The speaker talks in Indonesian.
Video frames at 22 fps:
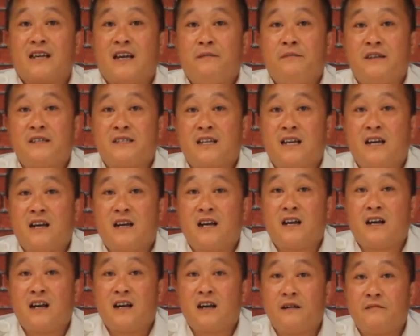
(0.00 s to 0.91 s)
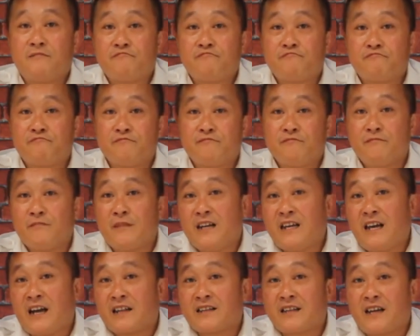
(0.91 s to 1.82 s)
saya bisa
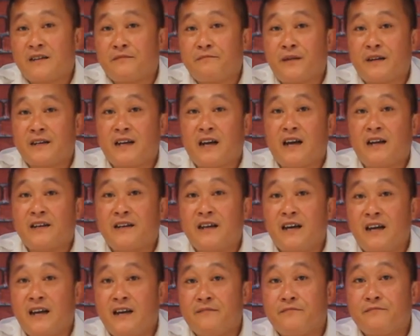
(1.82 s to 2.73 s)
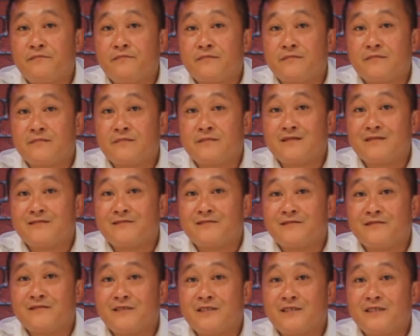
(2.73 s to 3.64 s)
melihatkan pada Anda
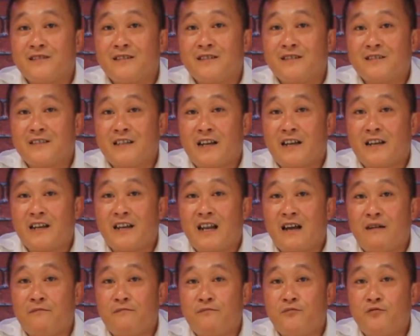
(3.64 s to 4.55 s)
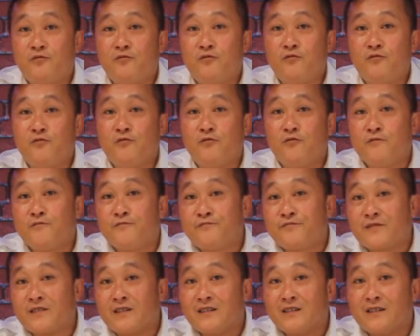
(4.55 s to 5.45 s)
seri lampu
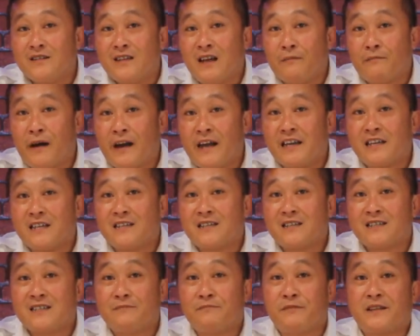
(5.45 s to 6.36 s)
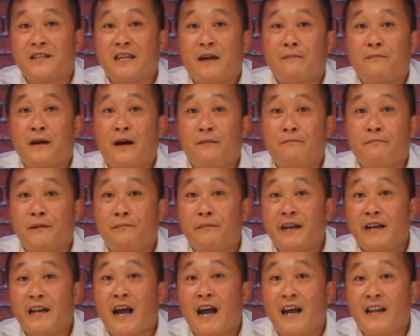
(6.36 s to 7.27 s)
yang baik seperti apa
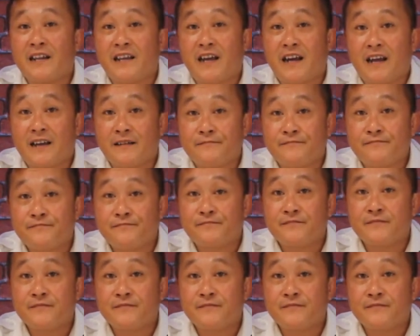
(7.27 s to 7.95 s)
perbedaannya